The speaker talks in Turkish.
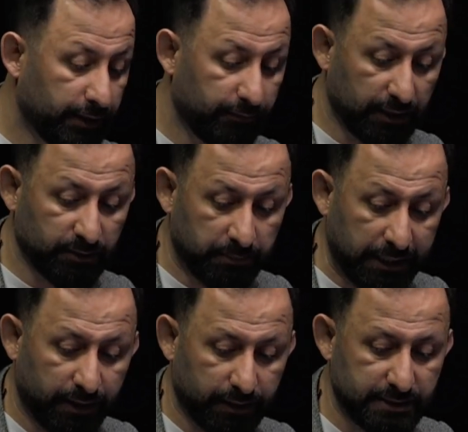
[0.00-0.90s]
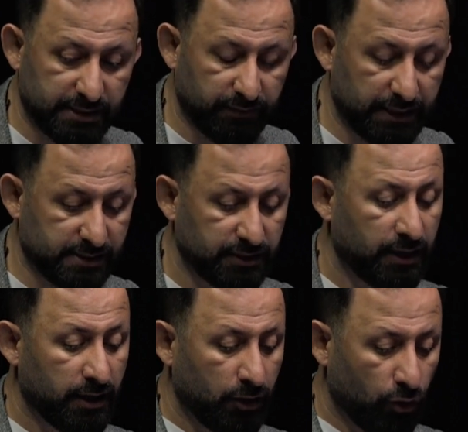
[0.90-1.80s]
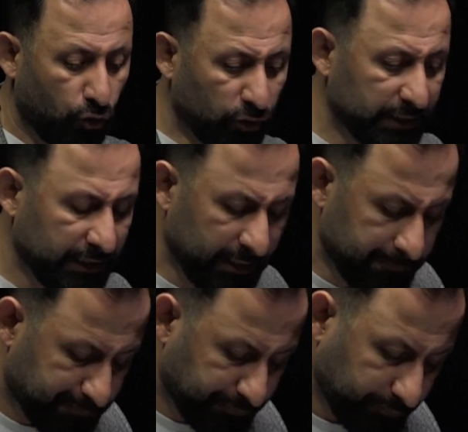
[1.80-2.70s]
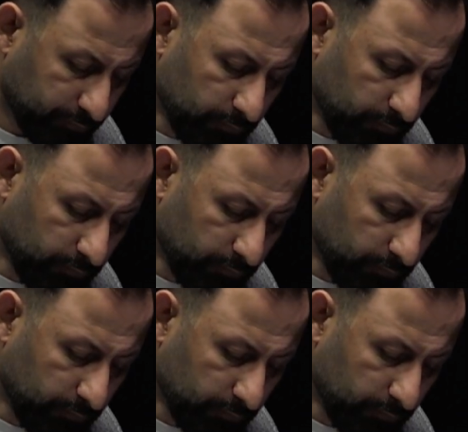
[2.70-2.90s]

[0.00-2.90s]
Allah evladım bile hayırlısını versin. O nedenle